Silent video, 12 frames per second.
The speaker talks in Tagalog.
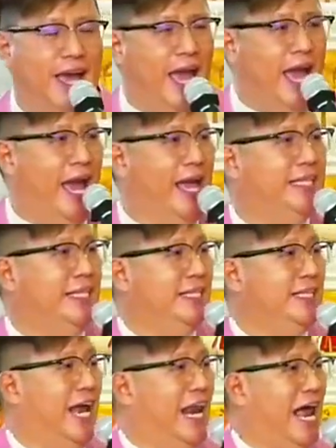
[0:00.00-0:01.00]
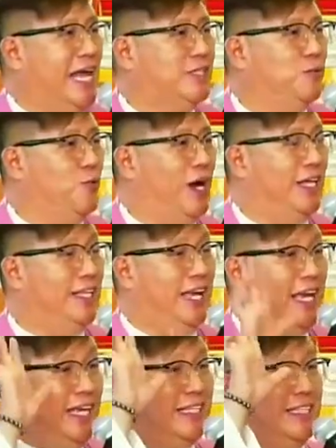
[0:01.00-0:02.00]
And the last one is